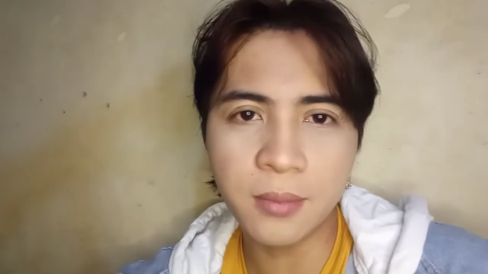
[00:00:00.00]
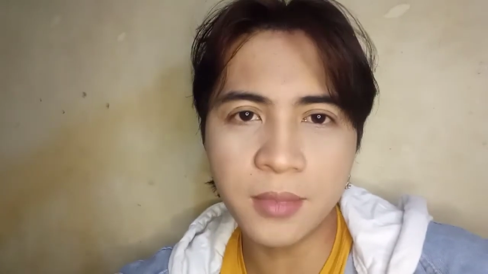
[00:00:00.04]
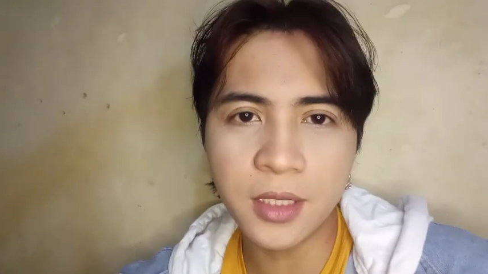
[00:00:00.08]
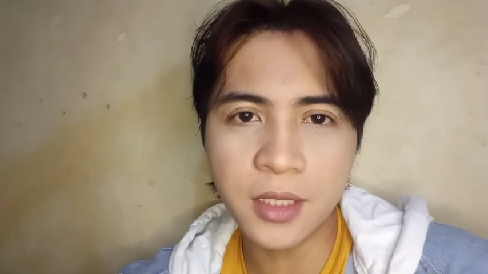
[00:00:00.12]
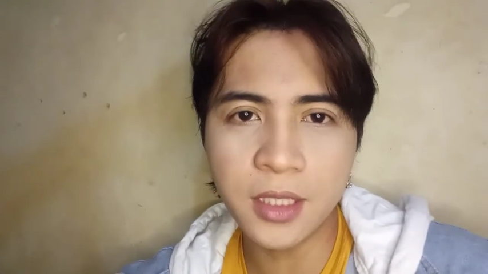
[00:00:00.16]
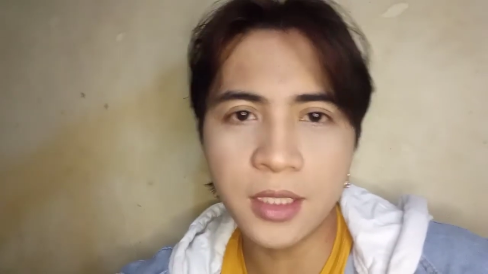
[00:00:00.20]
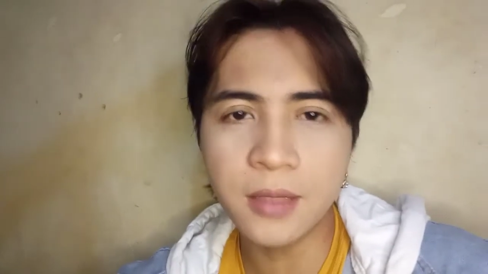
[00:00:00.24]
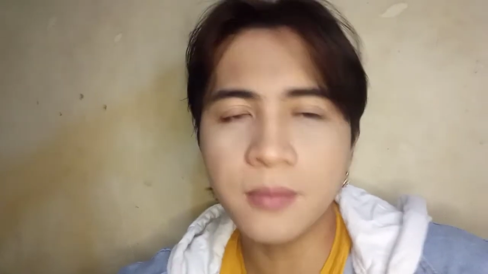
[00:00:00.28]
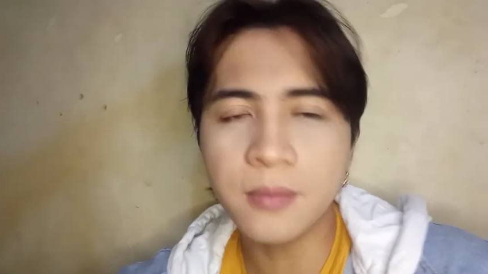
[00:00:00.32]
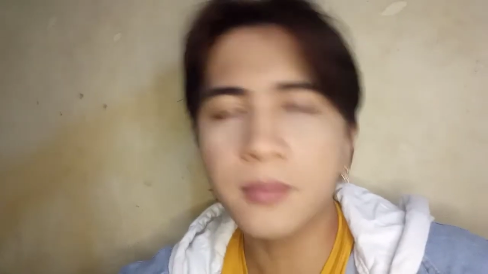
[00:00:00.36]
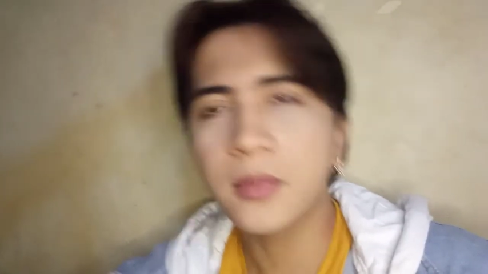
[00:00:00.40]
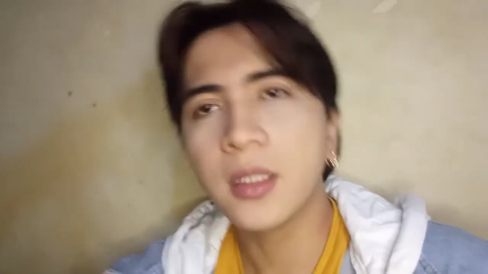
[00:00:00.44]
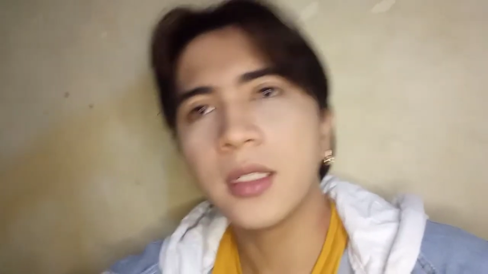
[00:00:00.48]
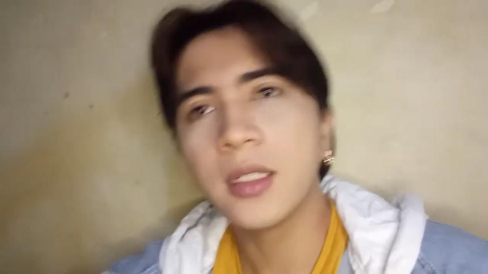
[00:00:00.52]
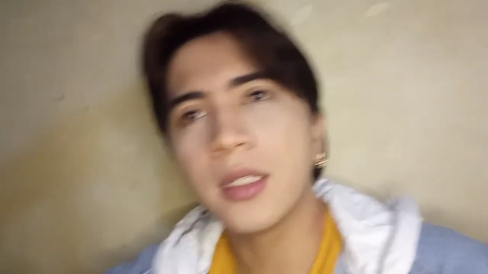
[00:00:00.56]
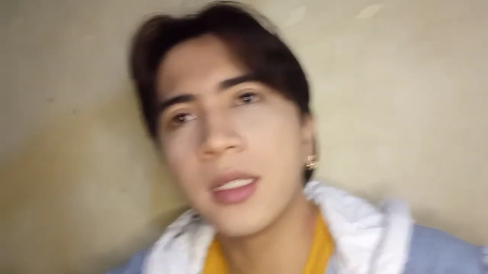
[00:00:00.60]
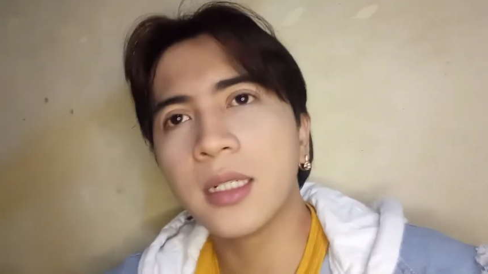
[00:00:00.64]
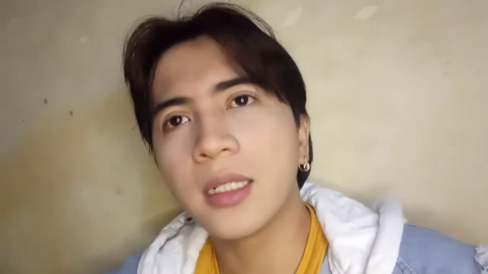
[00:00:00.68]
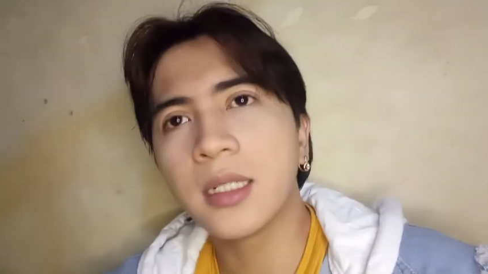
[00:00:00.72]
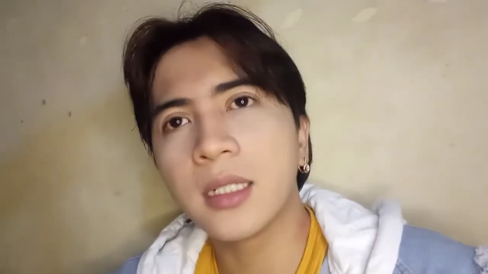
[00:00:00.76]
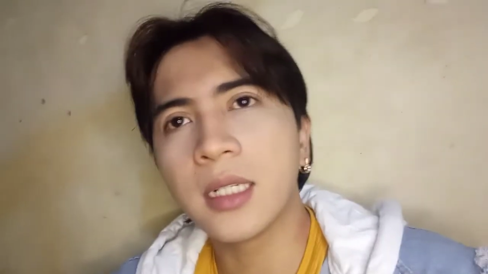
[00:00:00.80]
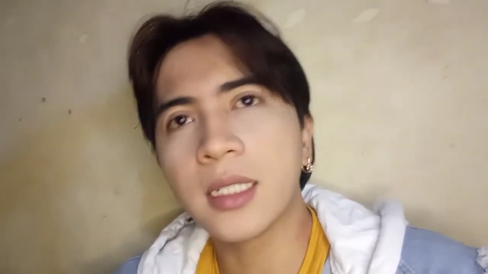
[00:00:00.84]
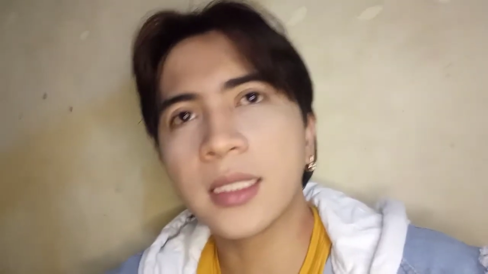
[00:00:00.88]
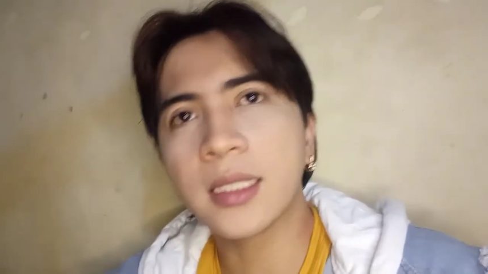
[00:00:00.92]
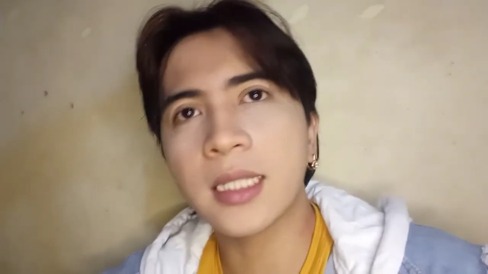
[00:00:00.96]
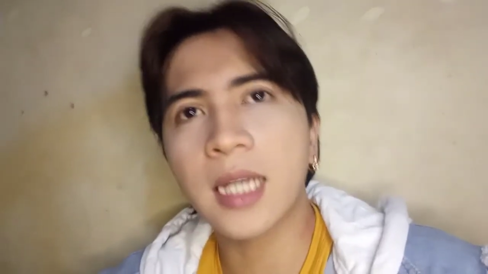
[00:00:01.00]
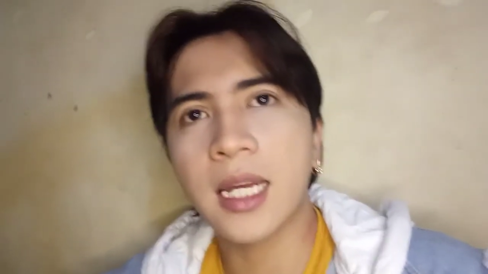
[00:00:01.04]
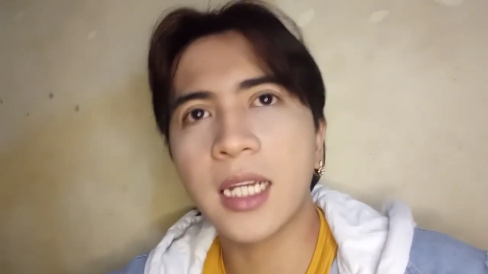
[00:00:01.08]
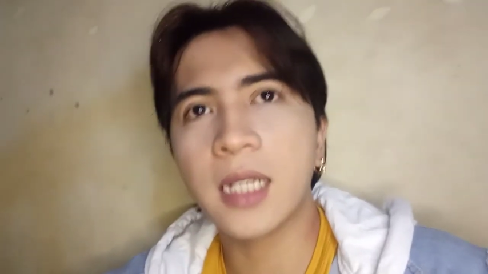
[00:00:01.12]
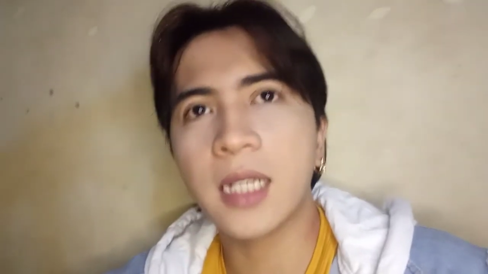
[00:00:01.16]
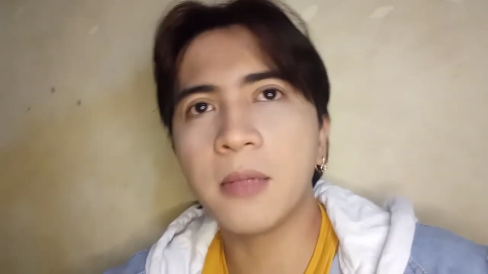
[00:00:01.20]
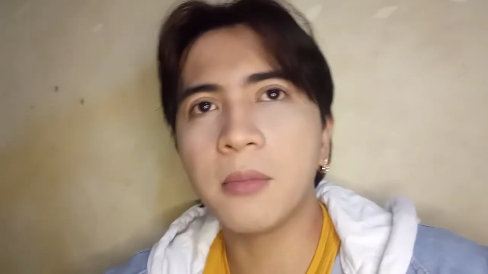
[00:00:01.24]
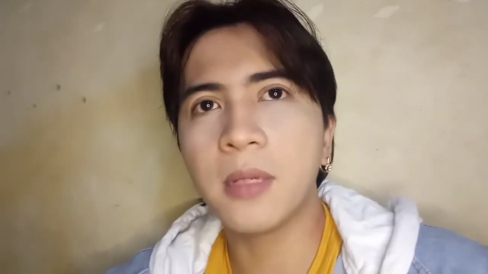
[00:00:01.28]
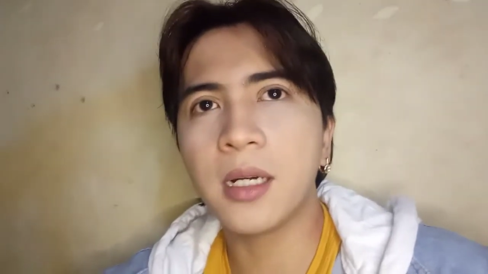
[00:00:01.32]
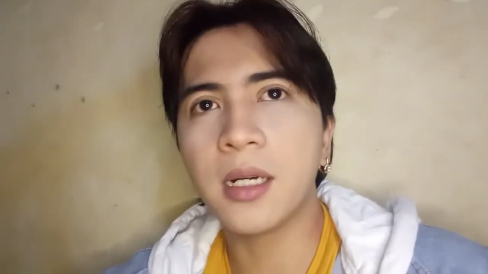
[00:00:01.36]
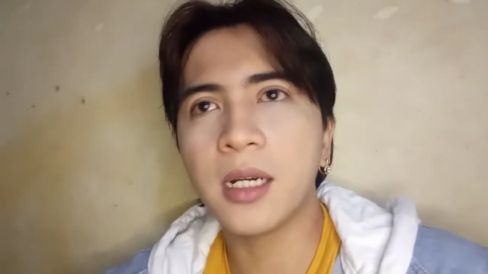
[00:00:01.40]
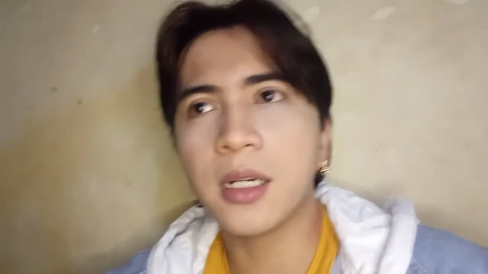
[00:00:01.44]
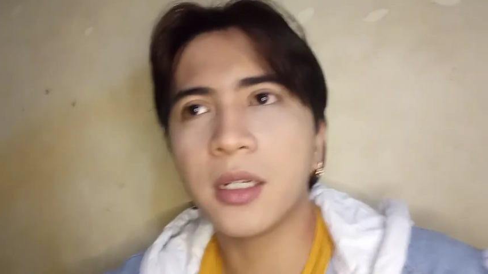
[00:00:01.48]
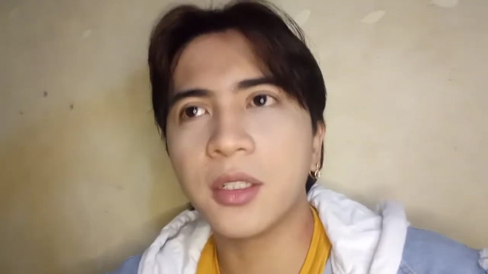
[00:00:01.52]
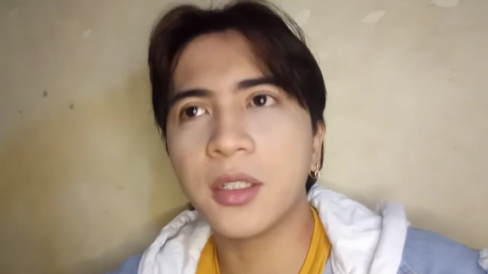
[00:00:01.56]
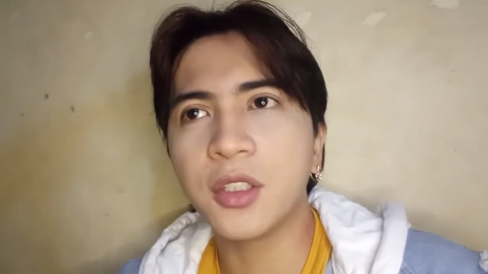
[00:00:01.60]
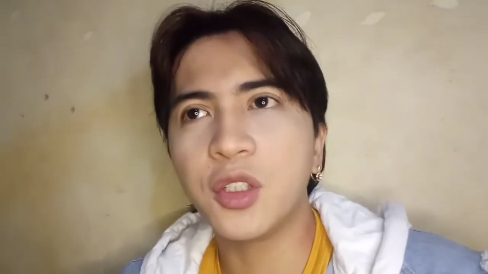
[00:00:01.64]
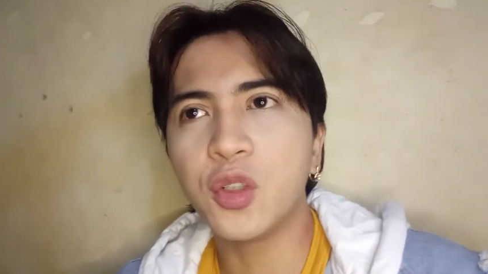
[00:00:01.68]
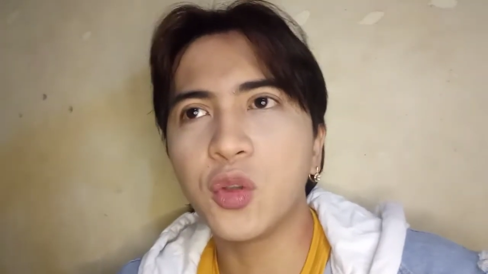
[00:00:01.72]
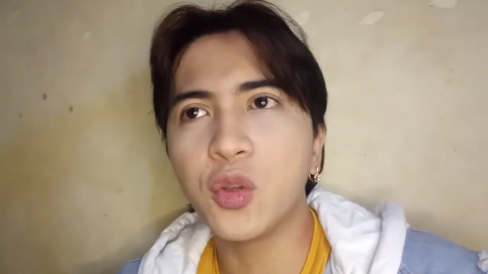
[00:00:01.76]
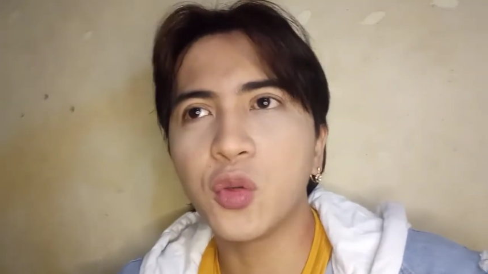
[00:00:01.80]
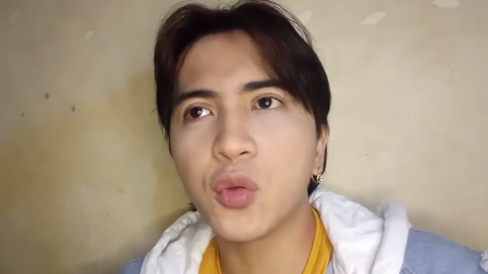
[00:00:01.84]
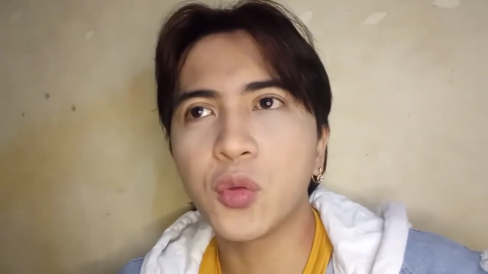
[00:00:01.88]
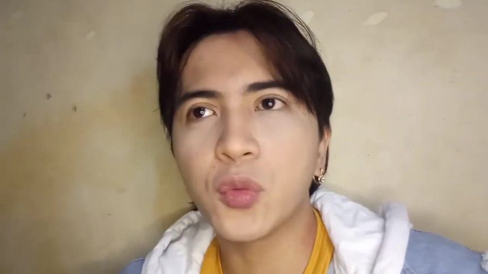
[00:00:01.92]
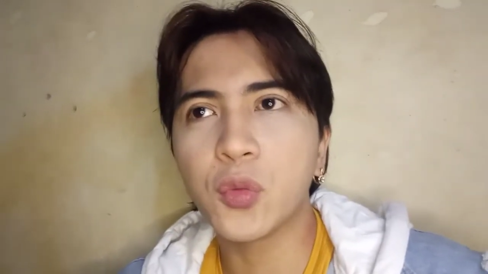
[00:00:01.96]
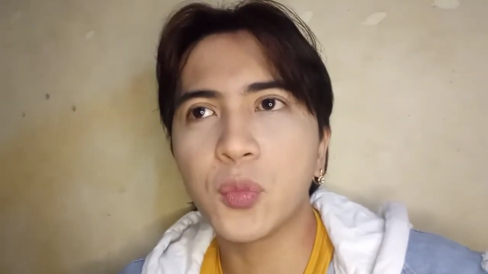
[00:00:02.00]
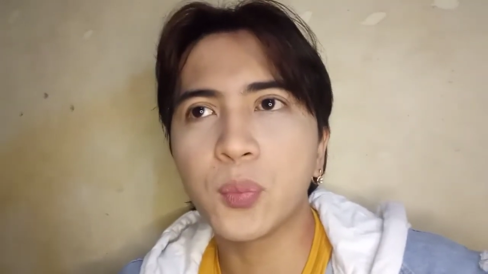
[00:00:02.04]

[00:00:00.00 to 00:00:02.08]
me na sana ma yung